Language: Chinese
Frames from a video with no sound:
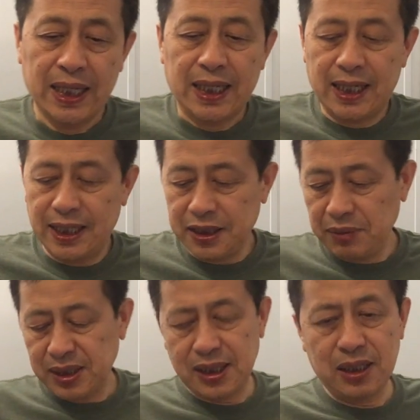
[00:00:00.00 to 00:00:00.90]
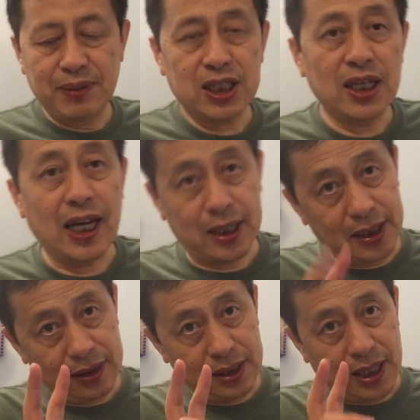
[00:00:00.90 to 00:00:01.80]
那么这里面是两个
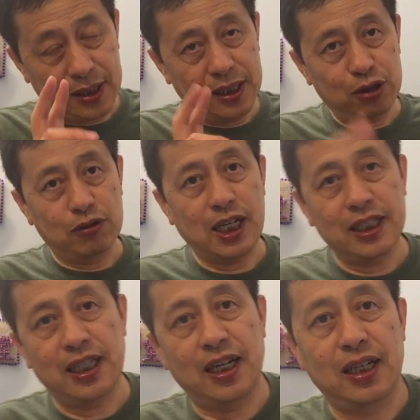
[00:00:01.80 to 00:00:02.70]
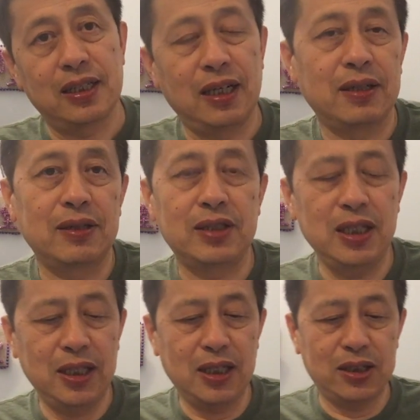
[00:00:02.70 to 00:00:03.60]
内容概念
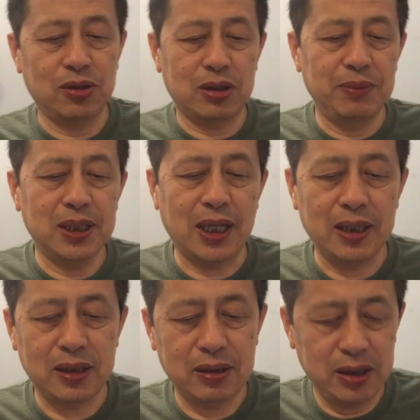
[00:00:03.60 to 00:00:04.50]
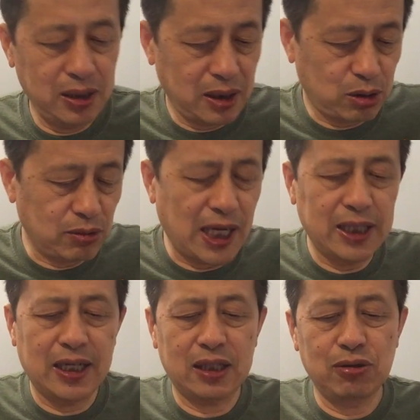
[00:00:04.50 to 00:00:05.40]
第一个就是明智已开，第一个从哪
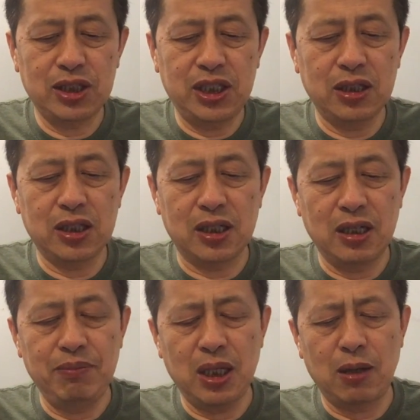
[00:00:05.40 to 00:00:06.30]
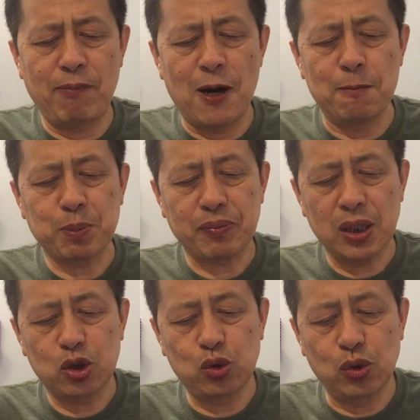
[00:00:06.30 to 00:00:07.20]
里来？说近日人民日报
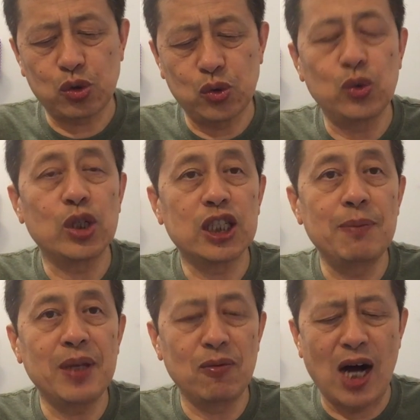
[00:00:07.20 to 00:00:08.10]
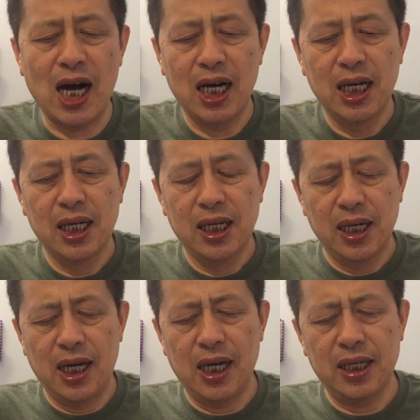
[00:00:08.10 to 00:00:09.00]
所属人民网
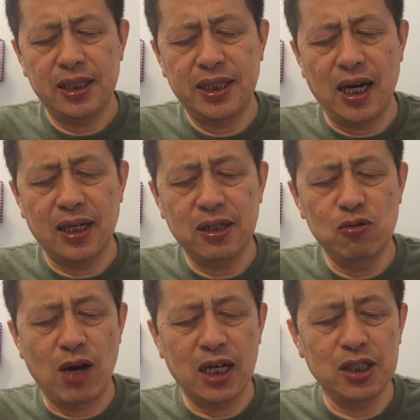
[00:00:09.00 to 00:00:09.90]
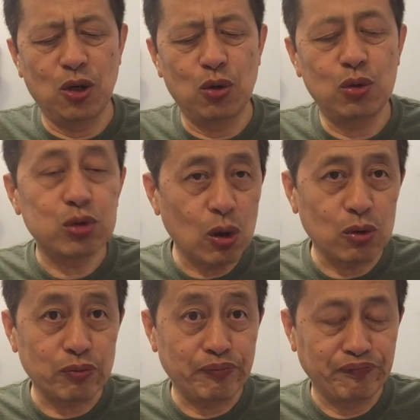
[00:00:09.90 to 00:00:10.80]
想跟网友互动